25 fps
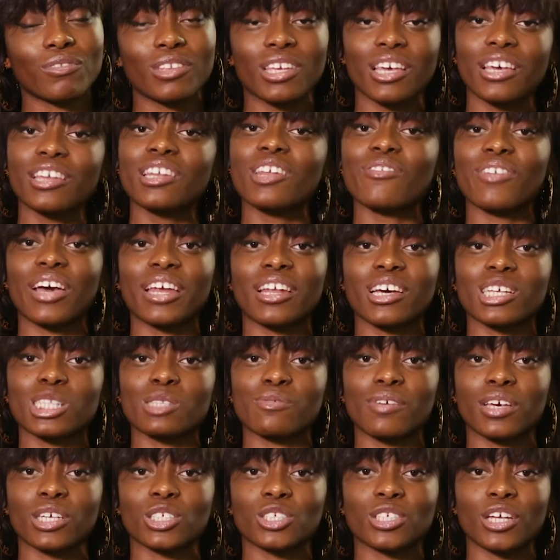hier in die
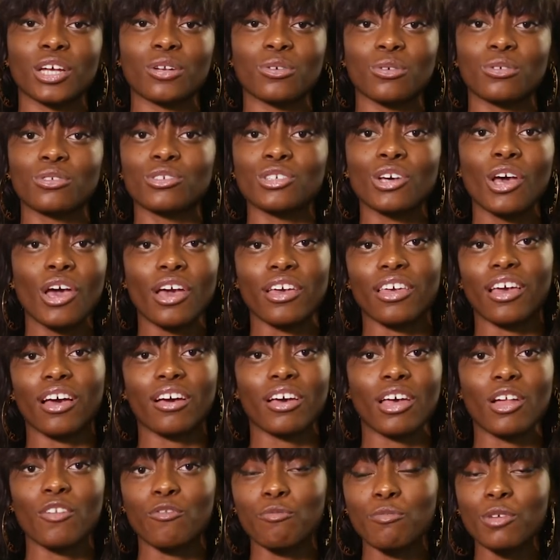Weihnachtswerkstatt und ja,
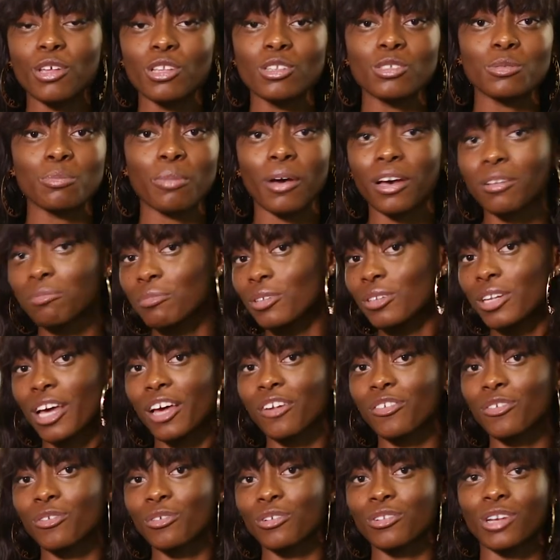helf mit, pack mit
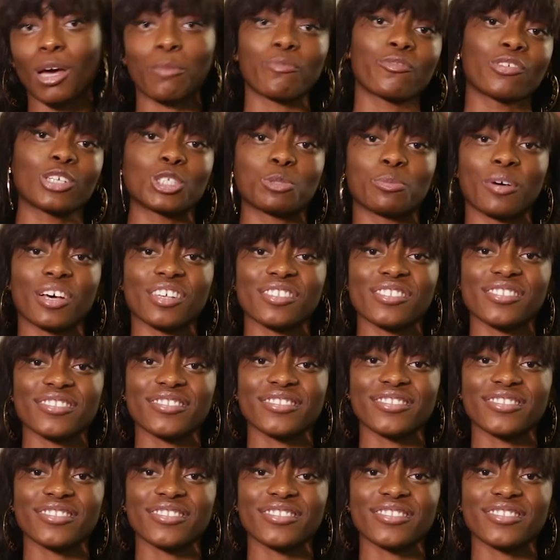an und hab viel Spaß.